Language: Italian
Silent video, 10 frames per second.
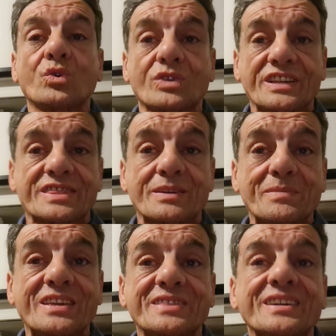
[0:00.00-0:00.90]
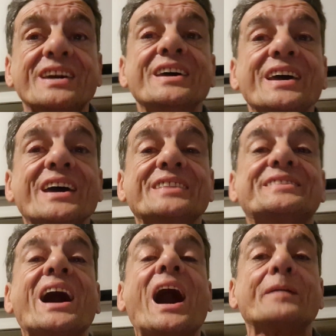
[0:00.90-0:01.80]
correttamente
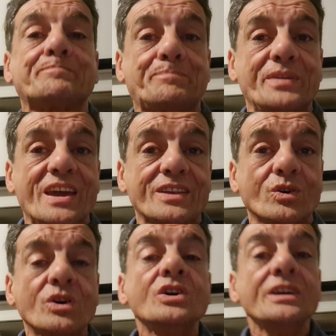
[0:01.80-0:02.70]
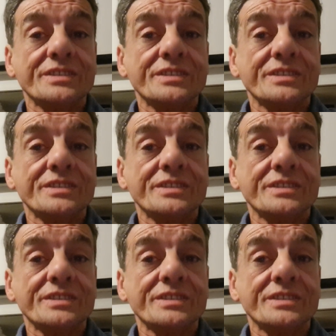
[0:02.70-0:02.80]
ed appieno